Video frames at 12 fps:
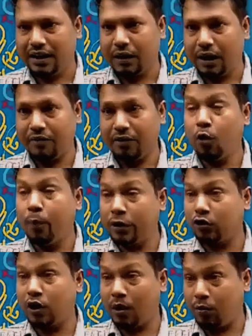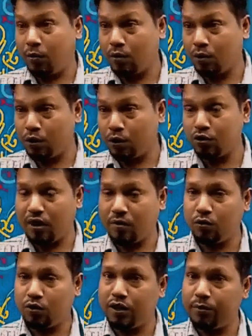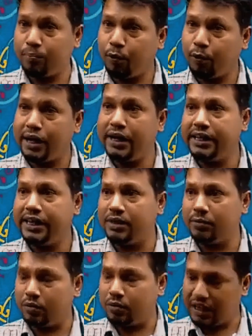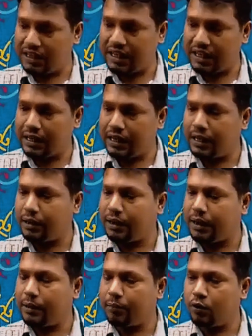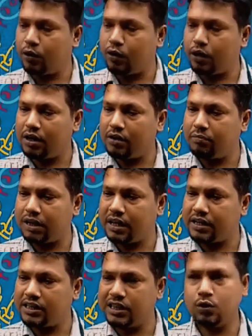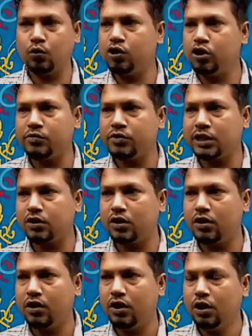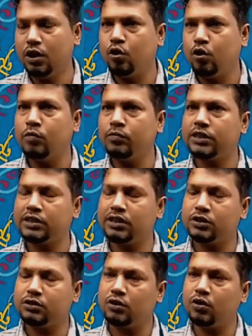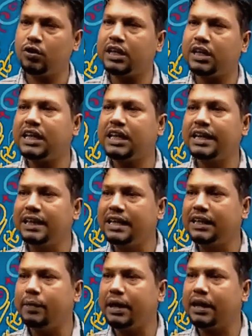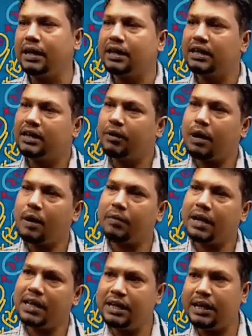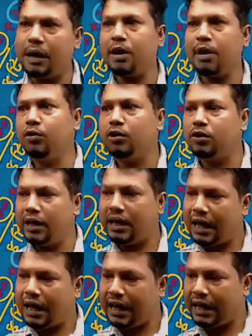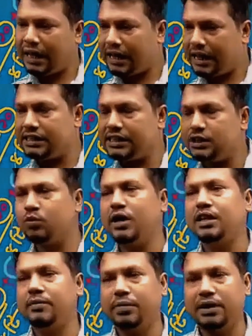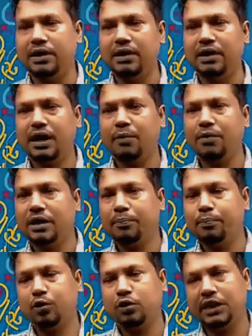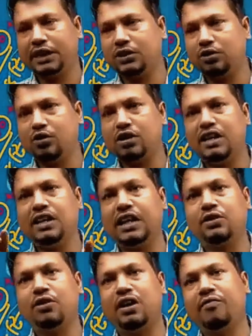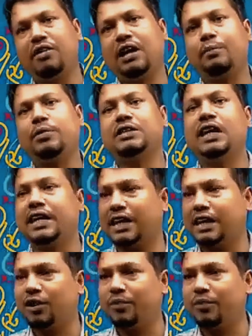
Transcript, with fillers: আপনাকে অভ্যাস করাবো রচনার মধ্যে পয়েন্ট দিয়ে দিব এই যে মনে করেন বাংলাদেশের ট্যুরিজম সেক্টর ট্যুরিজম সেক্টরের জন্য কি কি লিখবেন আমরাই আমরাই বলে দিবি এই এই জিনিসগুলো লিখবেন এবং এই প্রত্যেকটার জন্য তিন লাইন করে আপনি এক পৃষ্ঠা লিখেন